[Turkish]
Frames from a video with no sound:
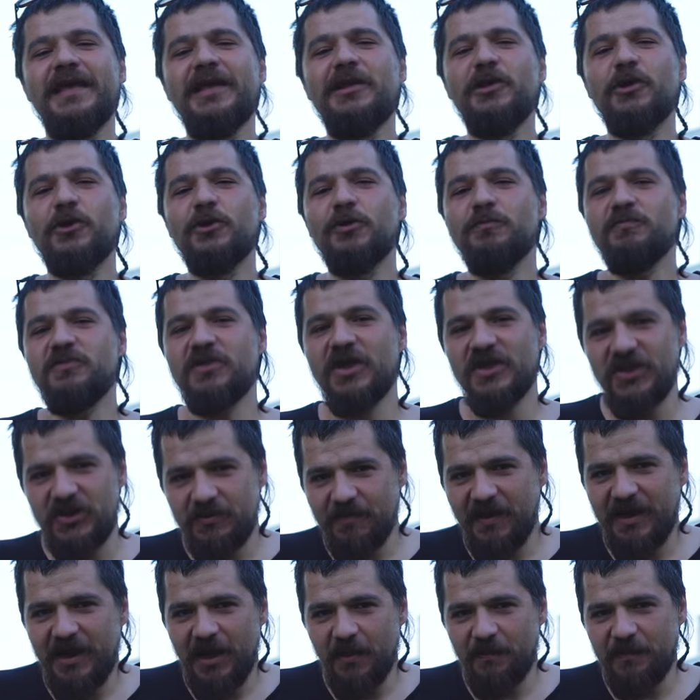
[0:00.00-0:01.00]
Geliyorum
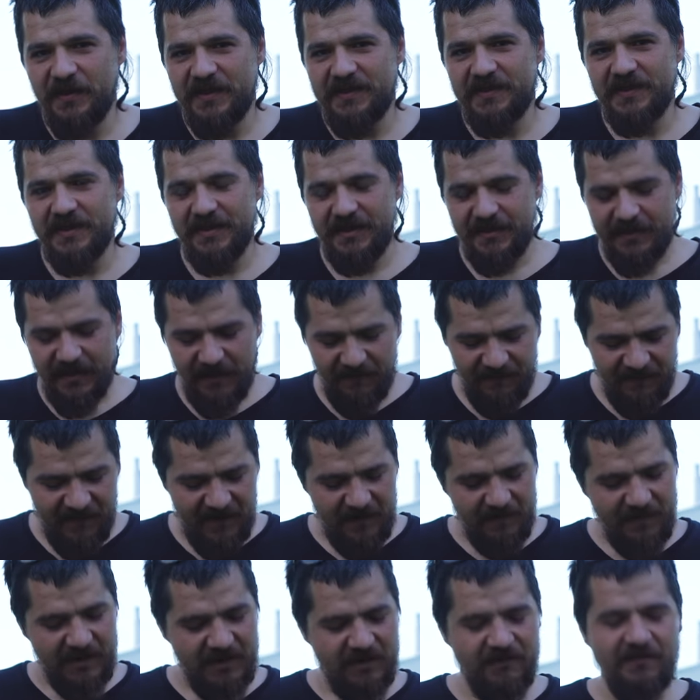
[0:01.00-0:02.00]
taşıma kapasitesine.
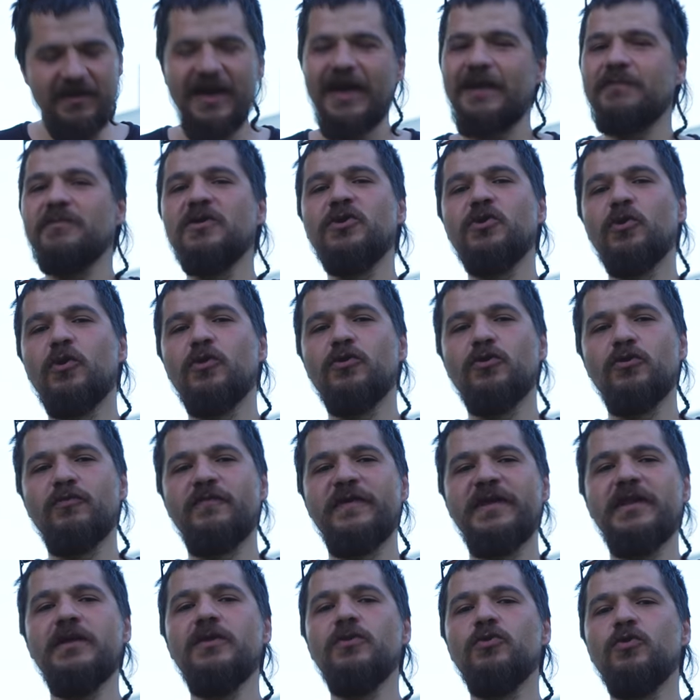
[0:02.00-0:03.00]
Firmanın vermiş
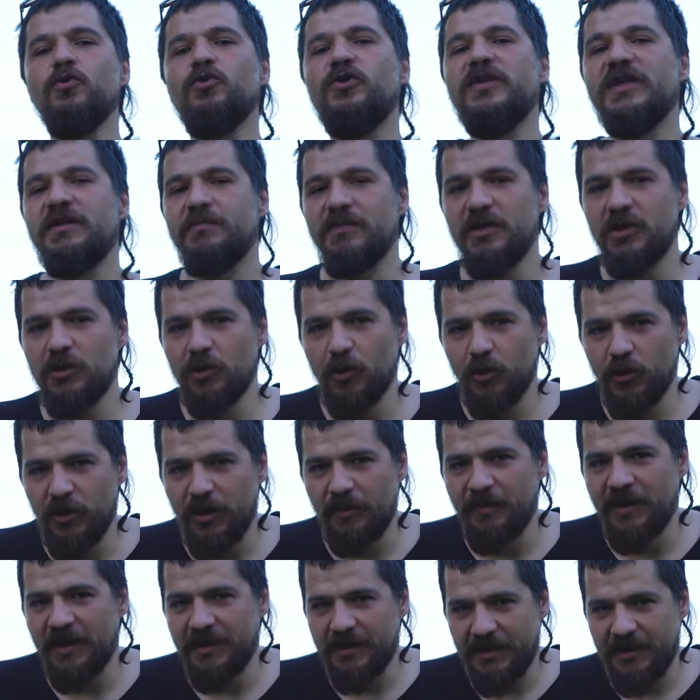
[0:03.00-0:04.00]
olduğu veri 120 kilogram